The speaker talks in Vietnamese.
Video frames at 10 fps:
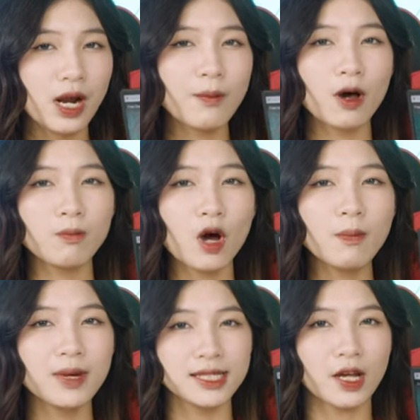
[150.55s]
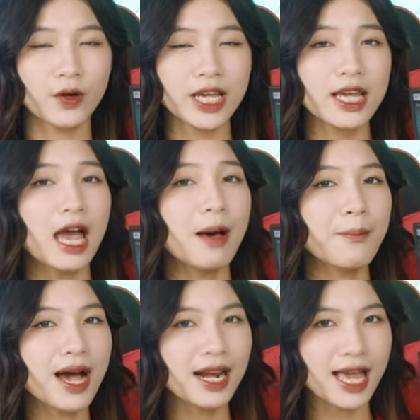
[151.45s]
RAM onboard 16GB
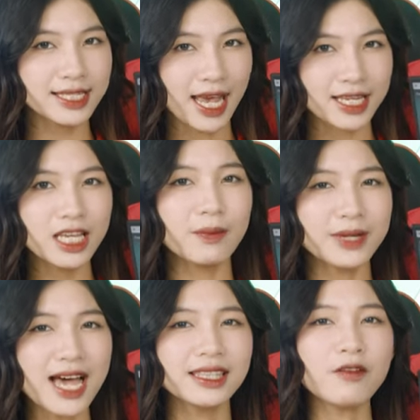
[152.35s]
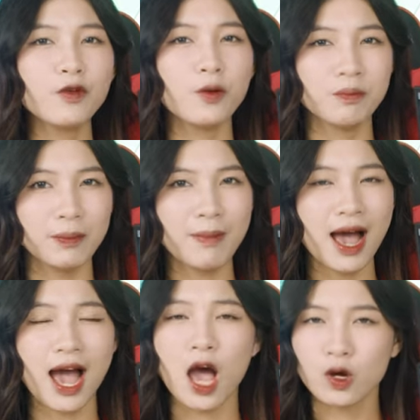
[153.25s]
mang lại trải nghiệm đa tác vụ mượt
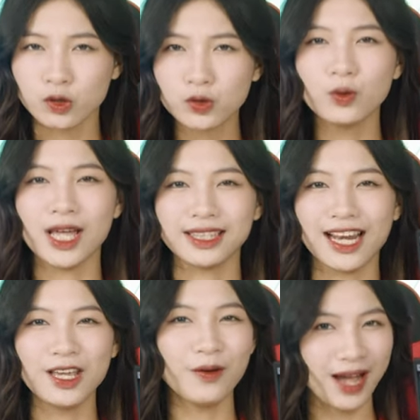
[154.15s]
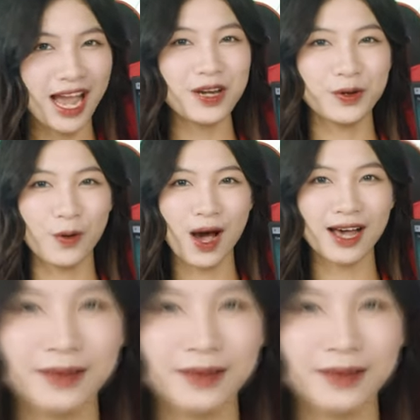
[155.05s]
mà, dù là tài liệu hay đồ họa.